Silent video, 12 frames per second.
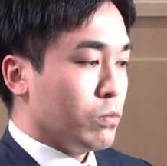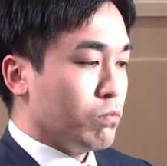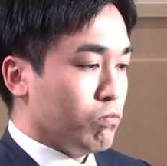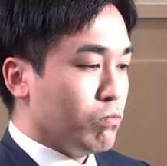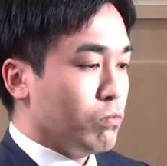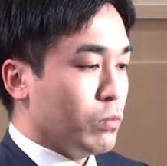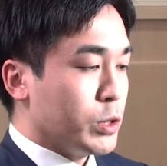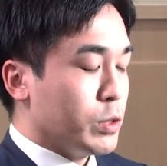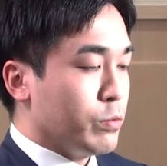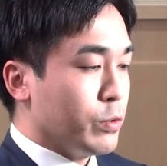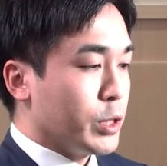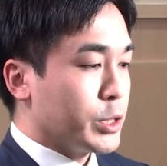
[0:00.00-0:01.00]
う、うんまあ自
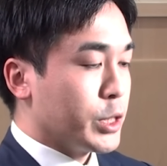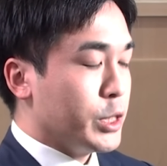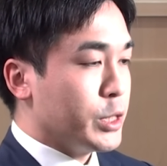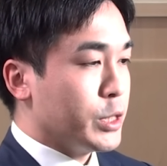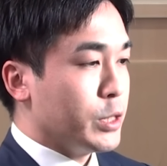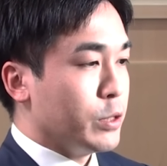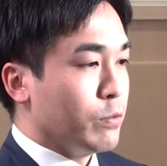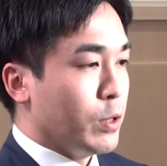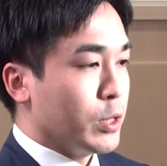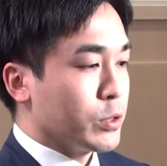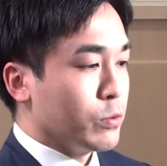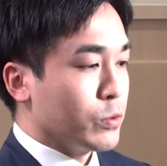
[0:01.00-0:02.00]
分たち棋士
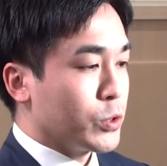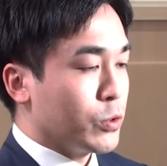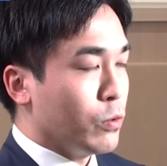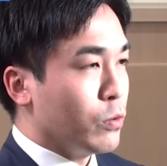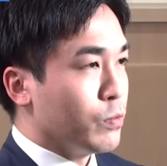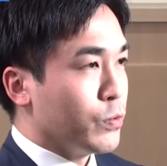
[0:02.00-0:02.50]
はその勝